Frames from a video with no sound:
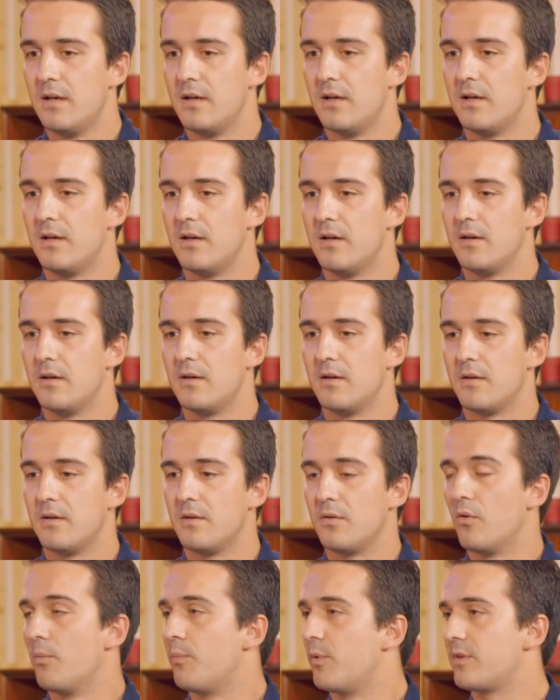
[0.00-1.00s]

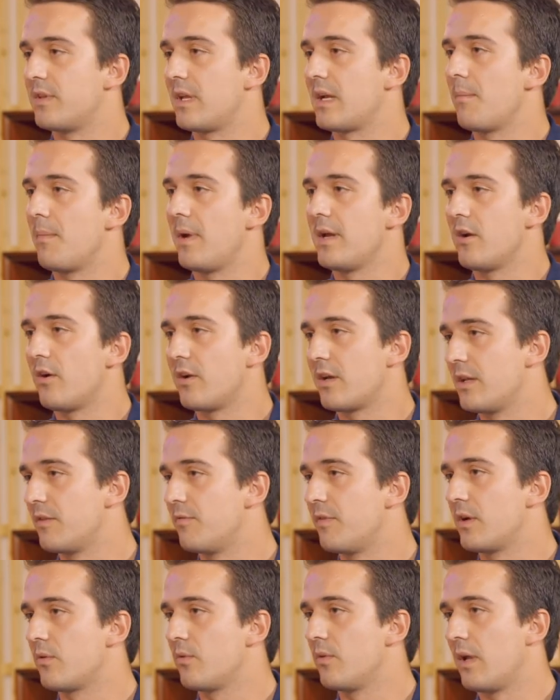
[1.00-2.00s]
uh, o Porto tem a maior rede
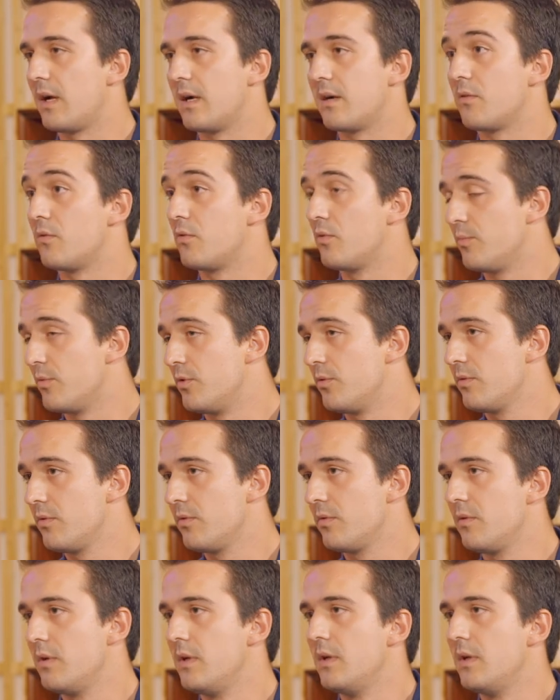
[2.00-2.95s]
veicular do mundo,